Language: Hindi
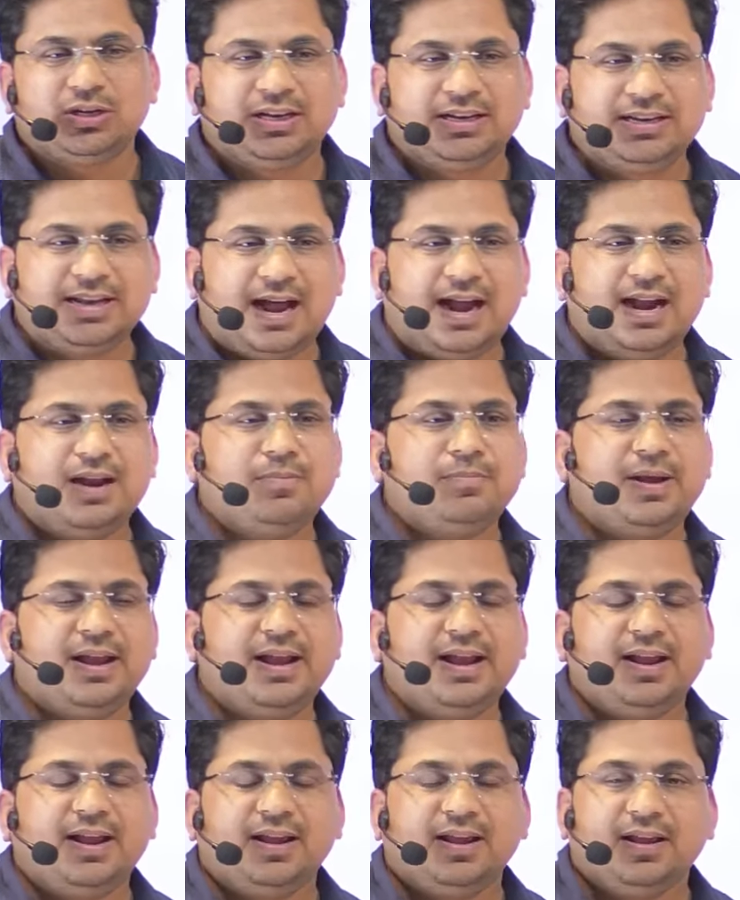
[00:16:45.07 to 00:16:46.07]
सौ
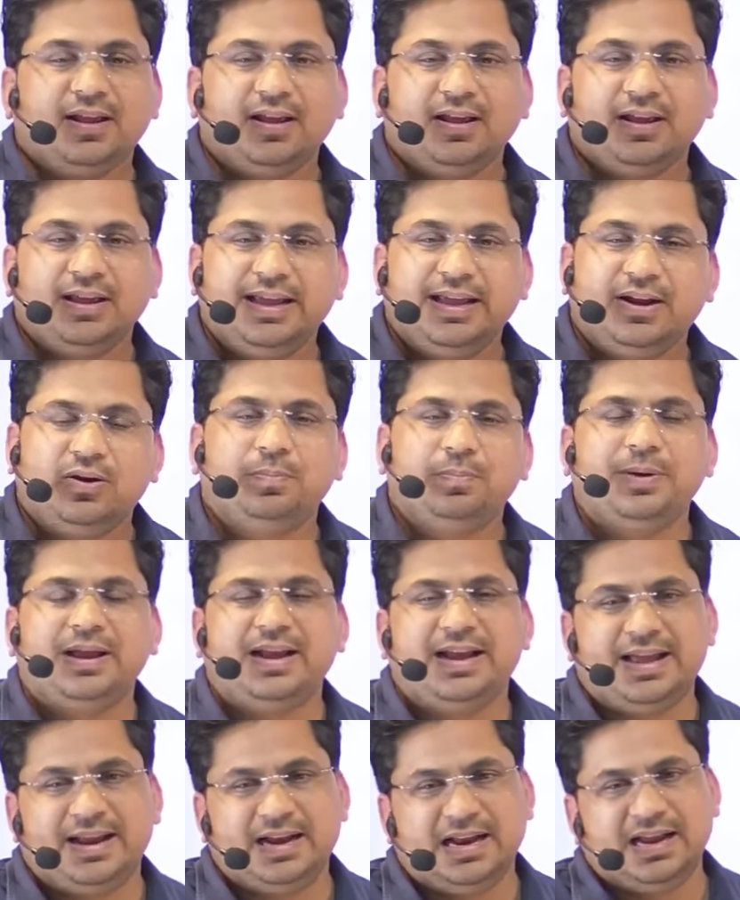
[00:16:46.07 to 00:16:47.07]
निन्यानवे ही
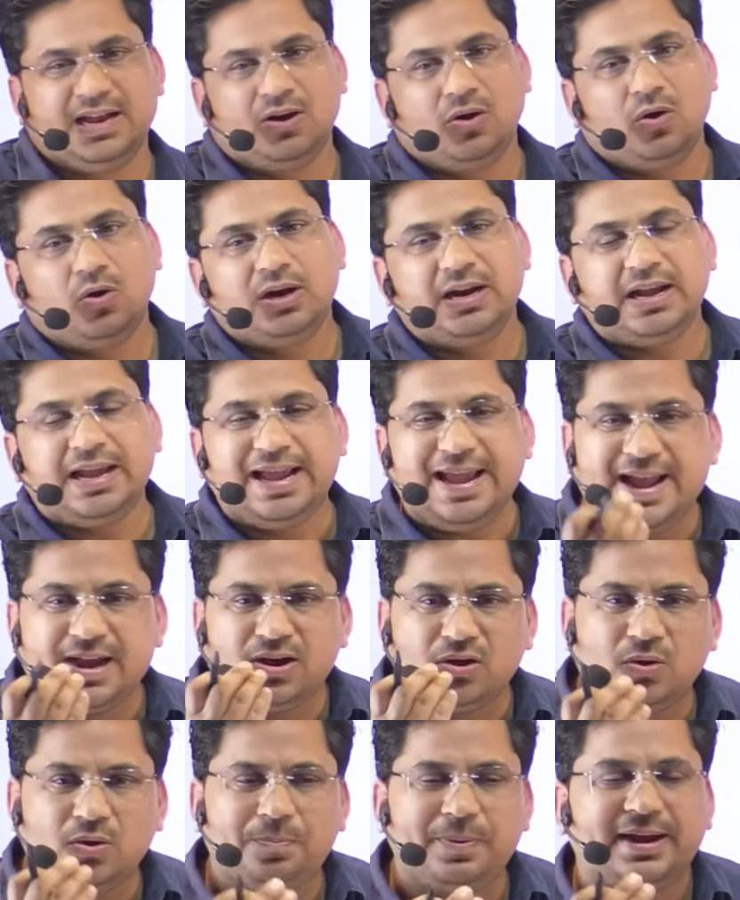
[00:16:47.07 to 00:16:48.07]
रुपए ले रहे हैं और
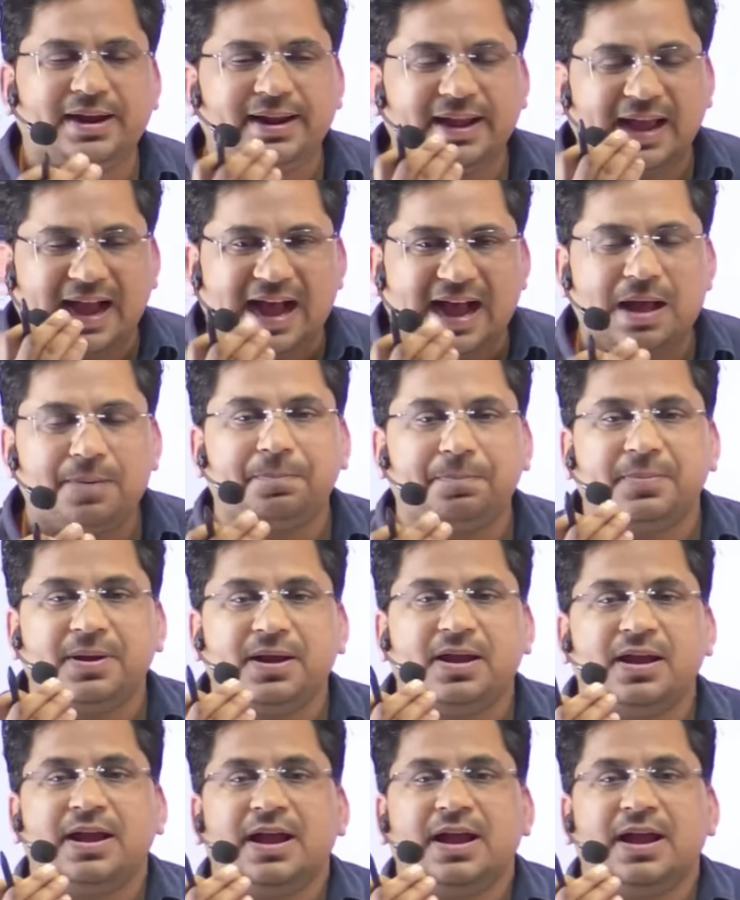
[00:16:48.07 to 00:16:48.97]
एक रुपए आप